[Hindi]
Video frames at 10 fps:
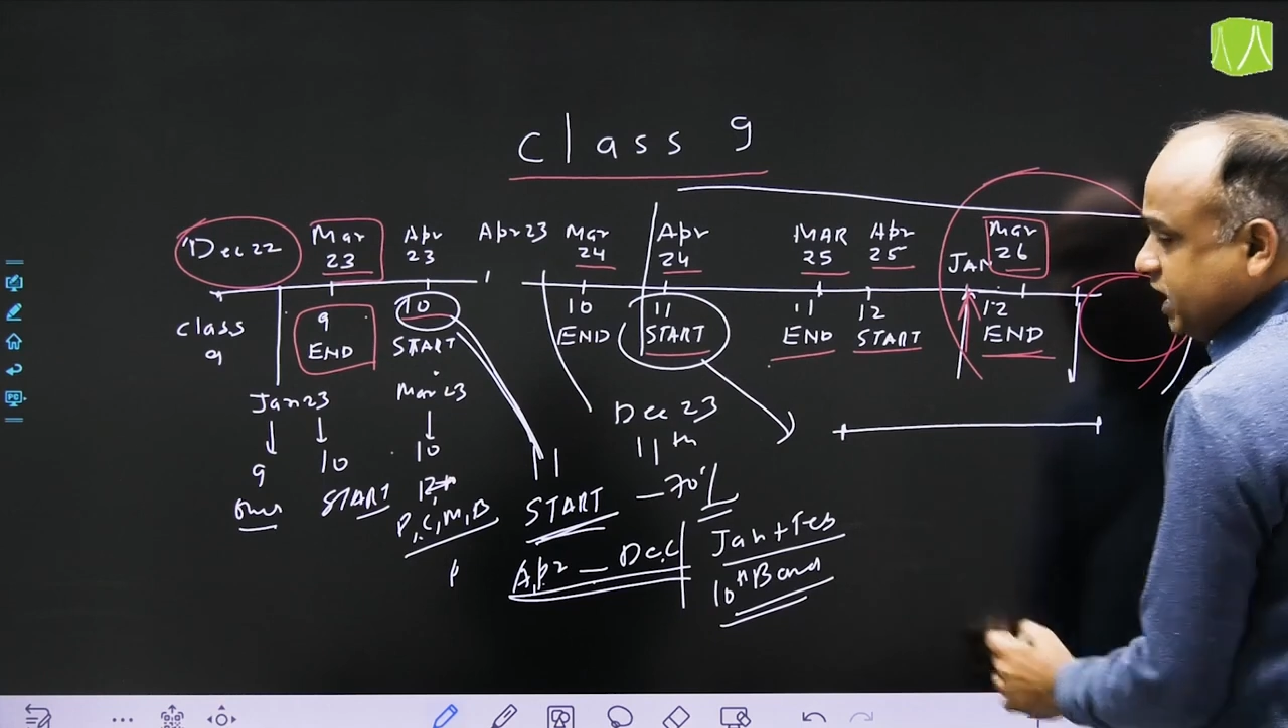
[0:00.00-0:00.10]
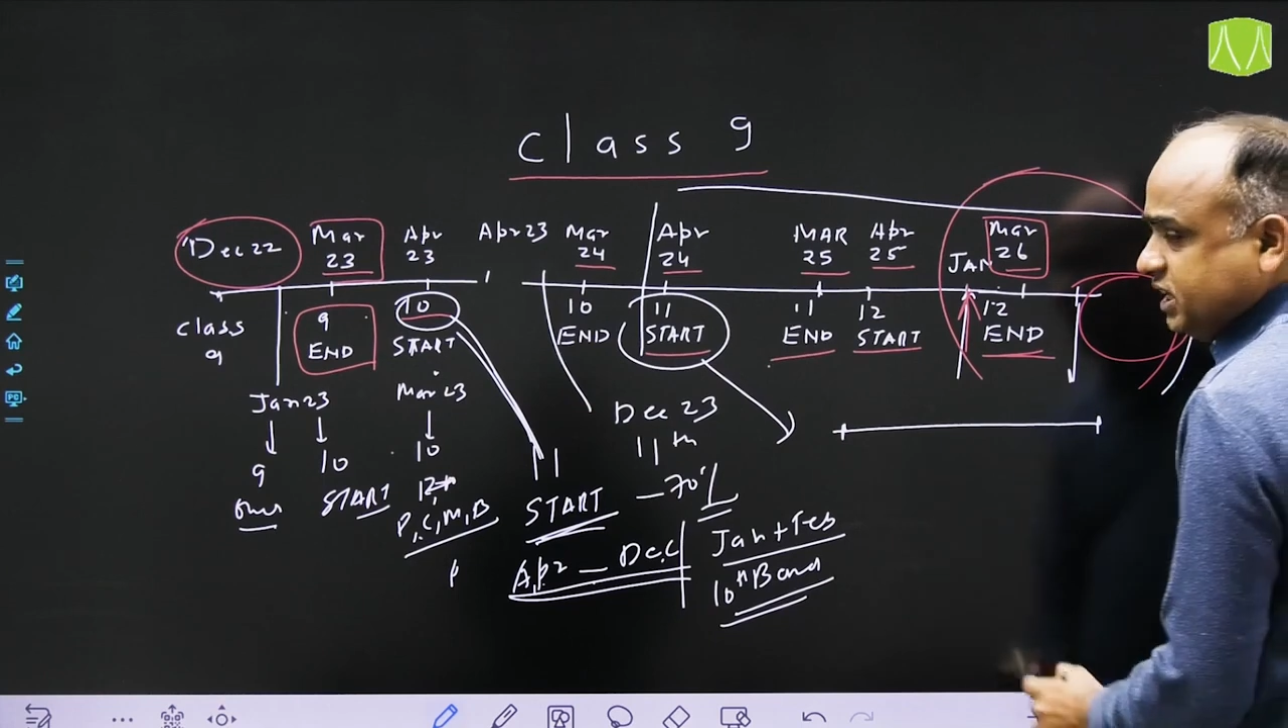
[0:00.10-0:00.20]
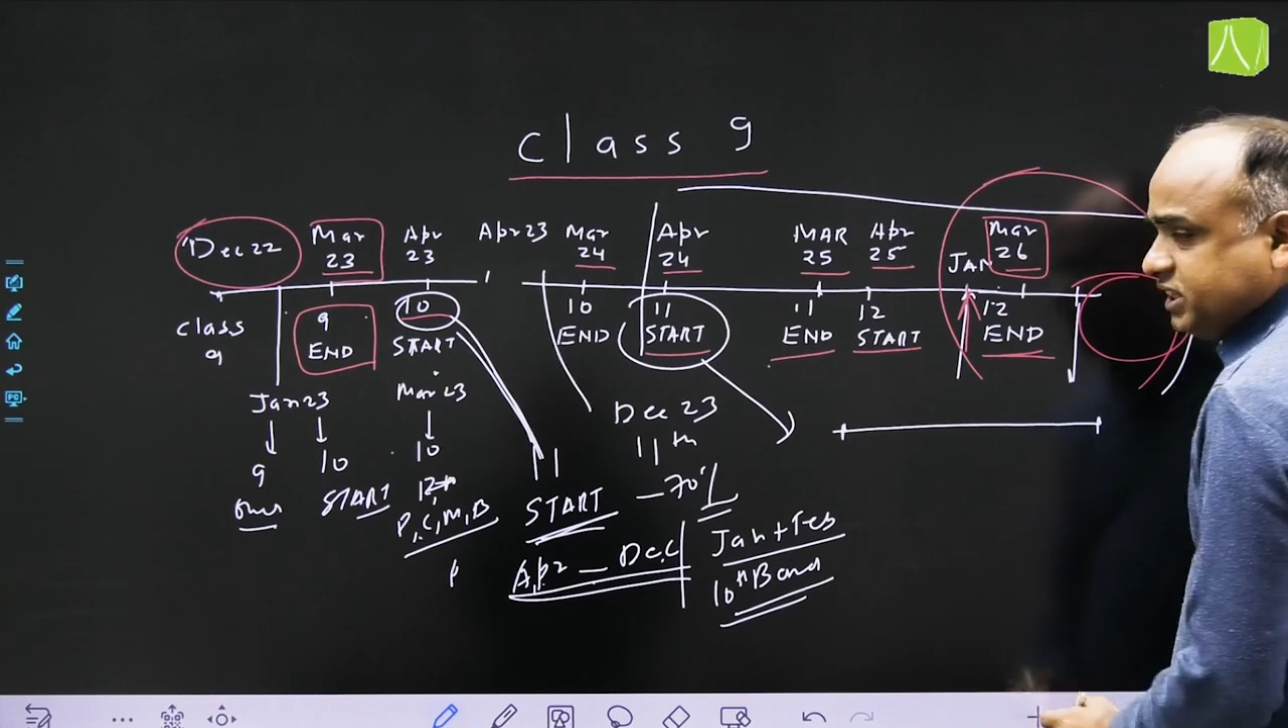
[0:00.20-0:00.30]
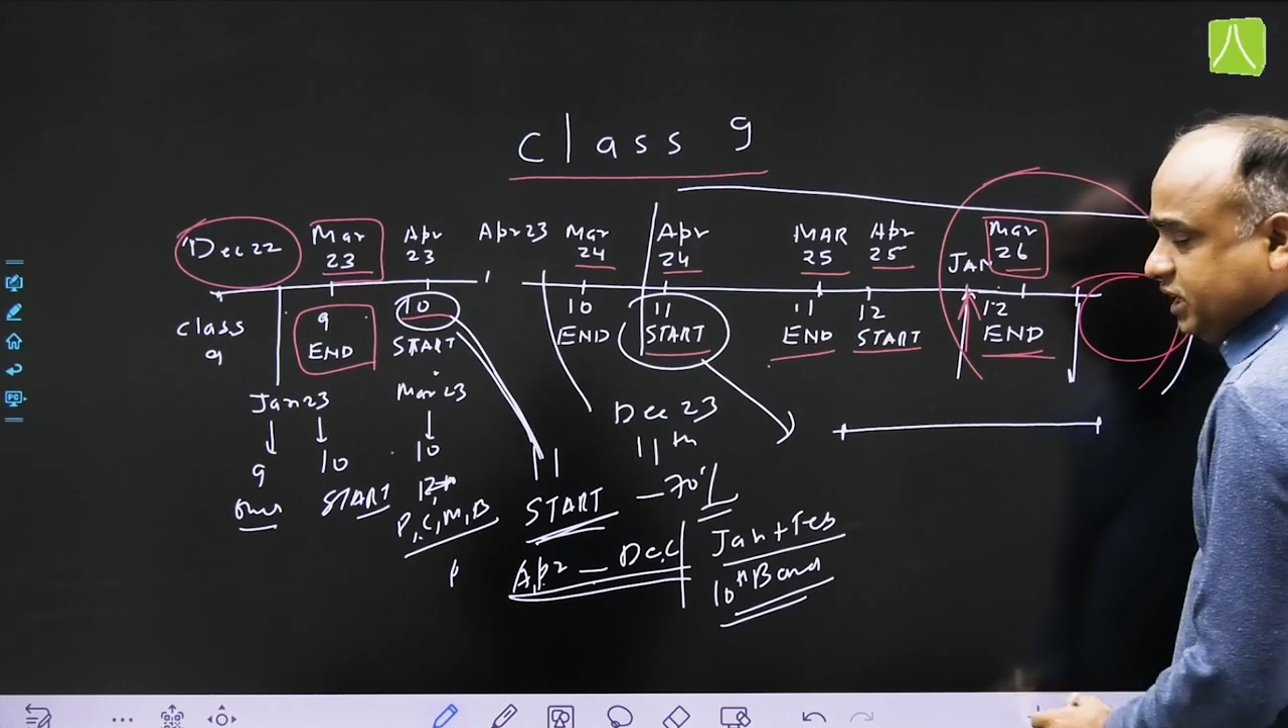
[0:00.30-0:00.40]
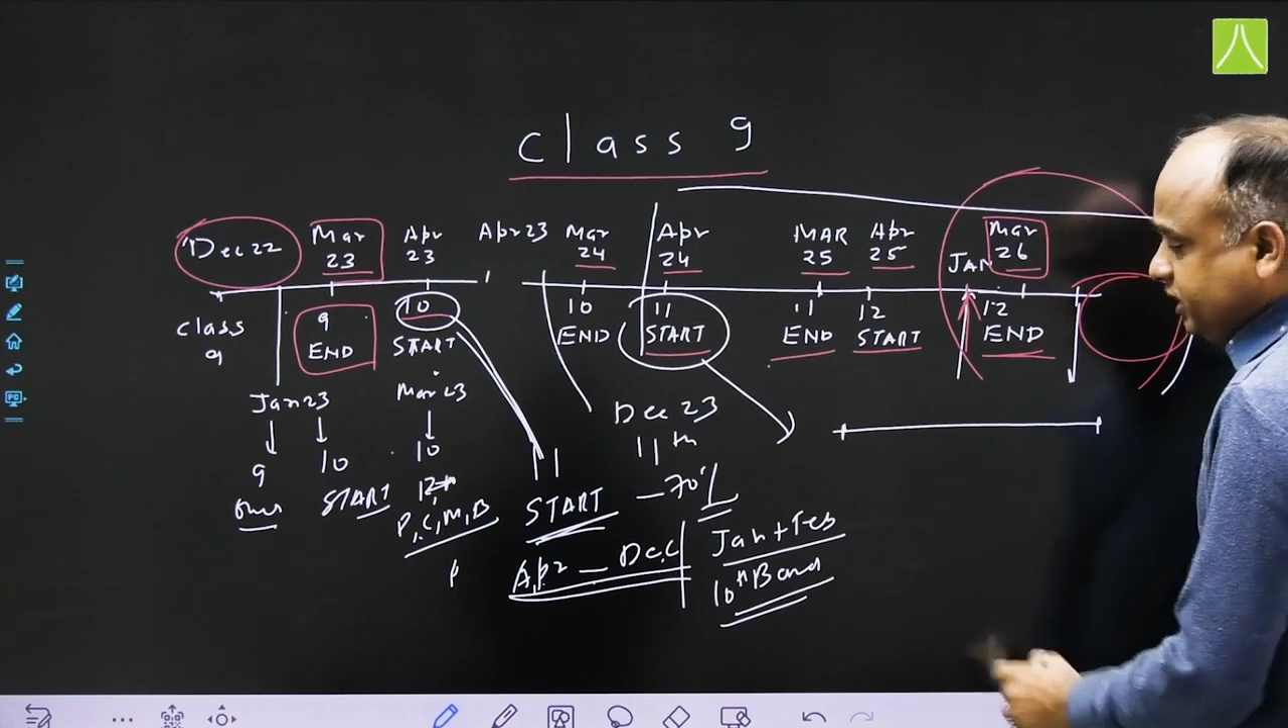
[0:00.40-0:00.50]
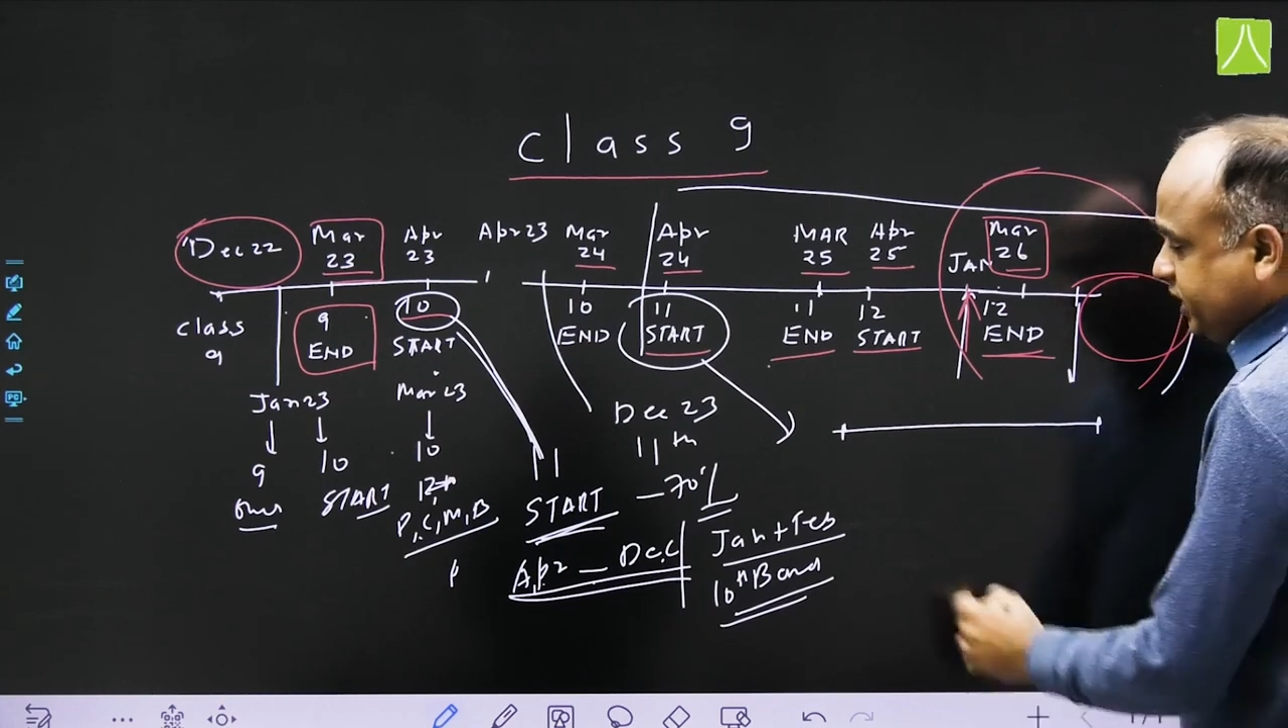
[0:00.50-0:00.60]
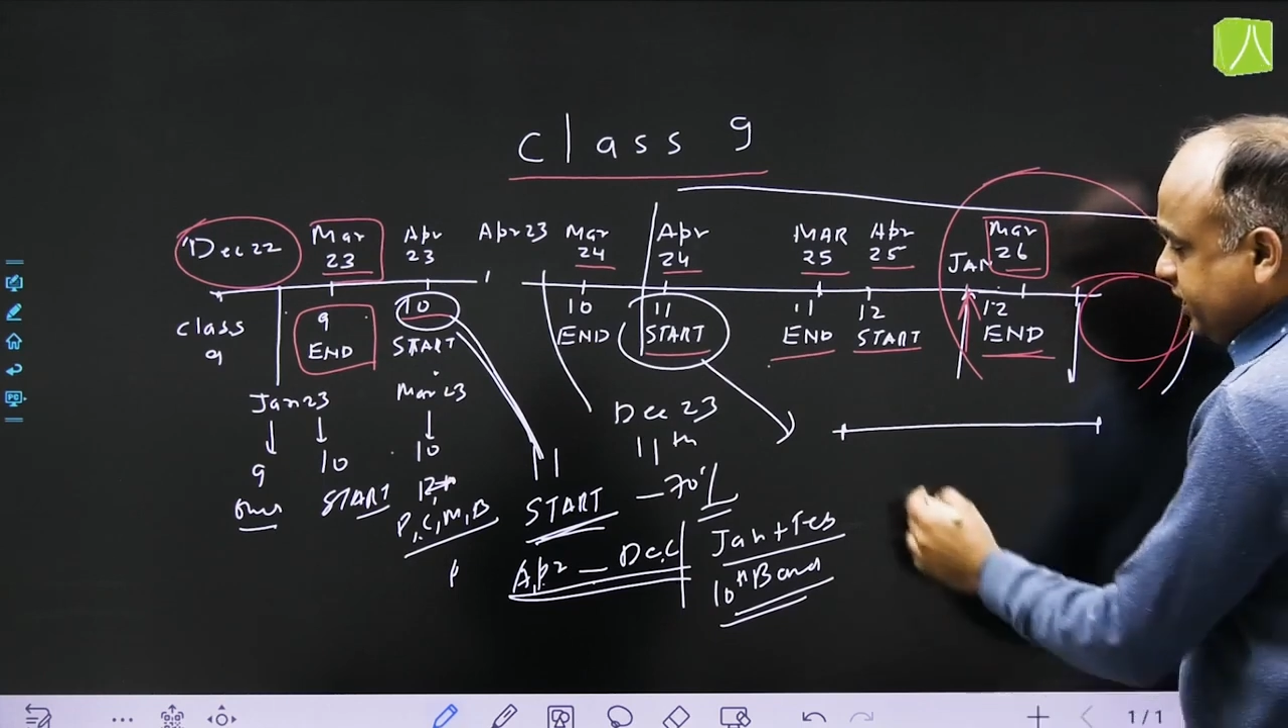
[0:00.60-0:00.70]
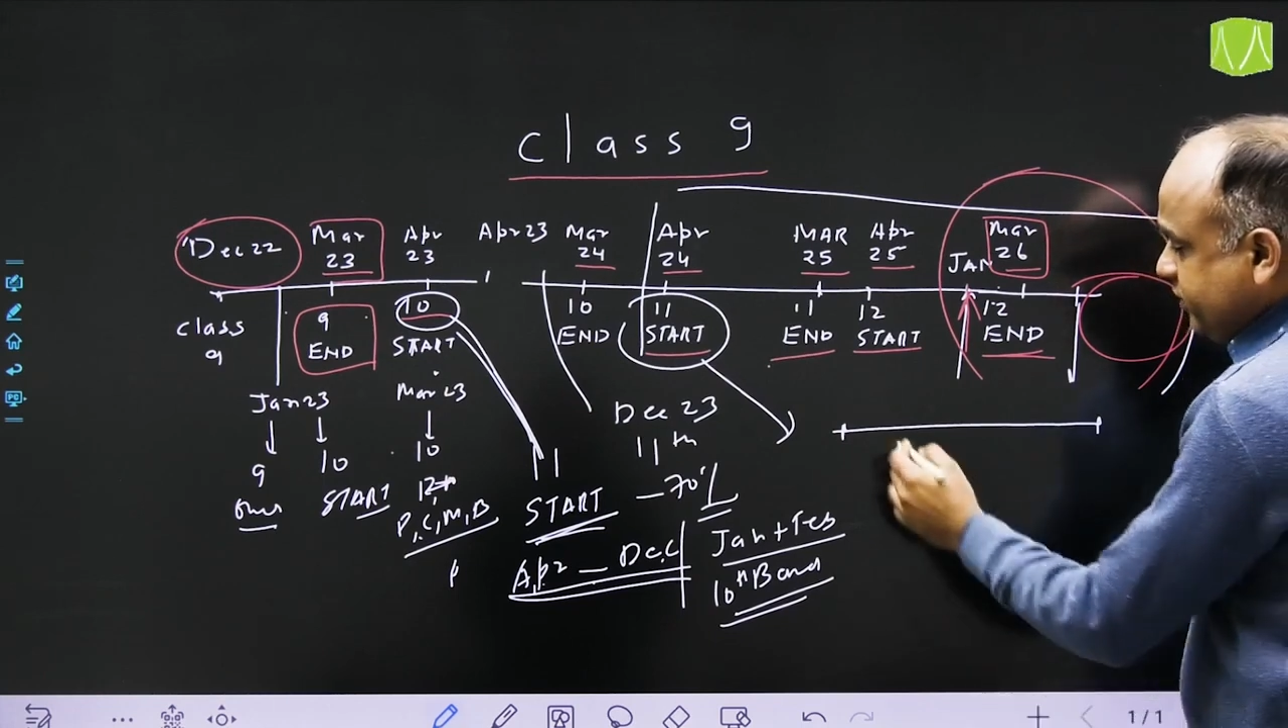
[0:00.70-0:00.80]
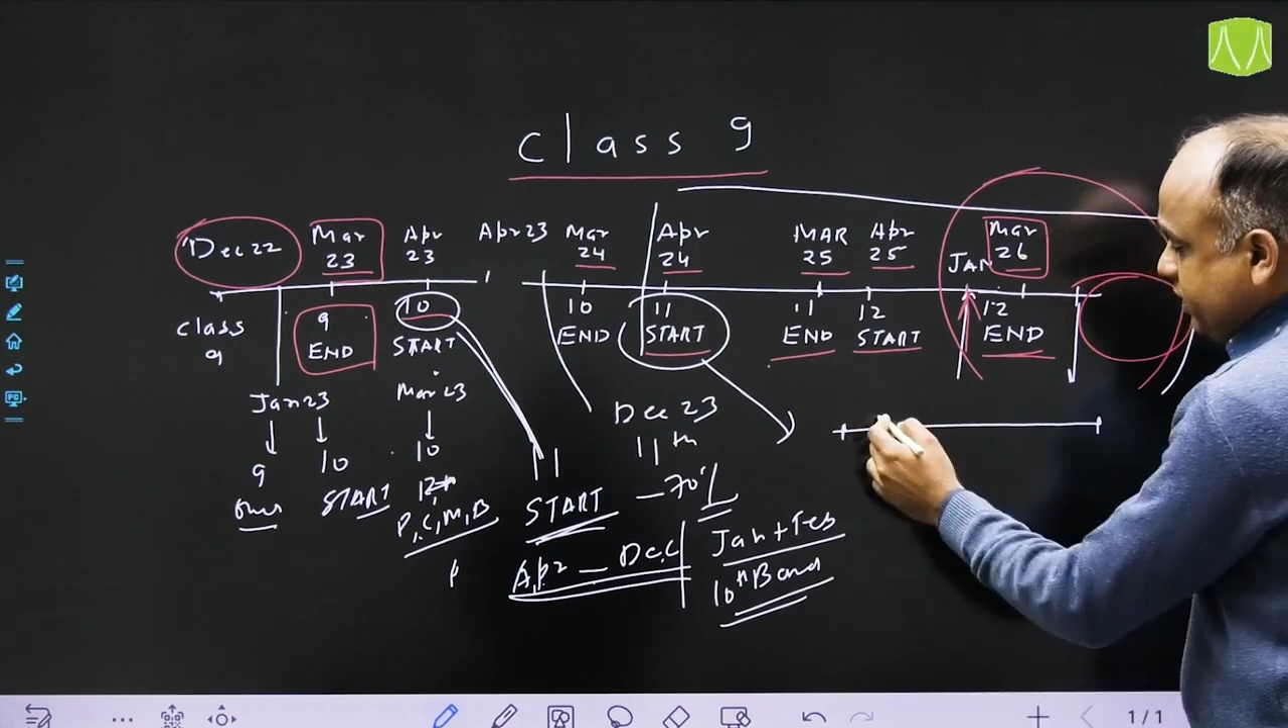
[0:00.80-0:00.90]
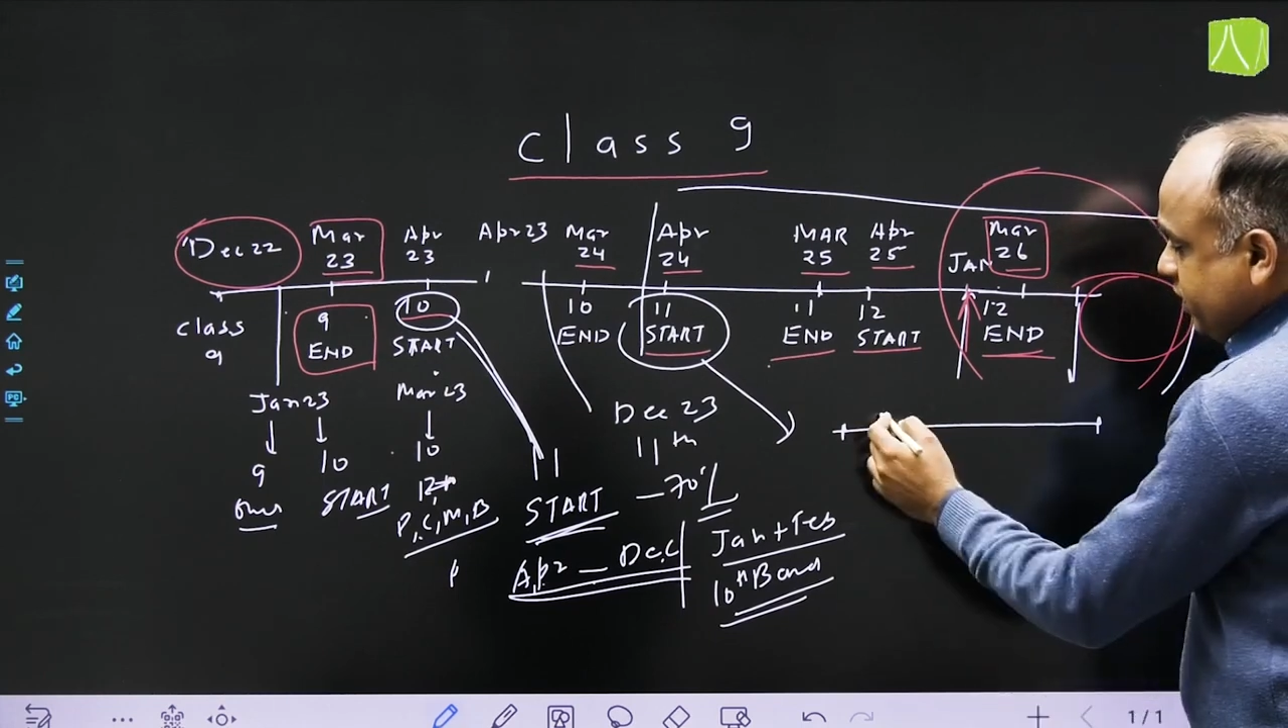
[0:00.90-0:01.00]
यहाँ से यहाँ तक कि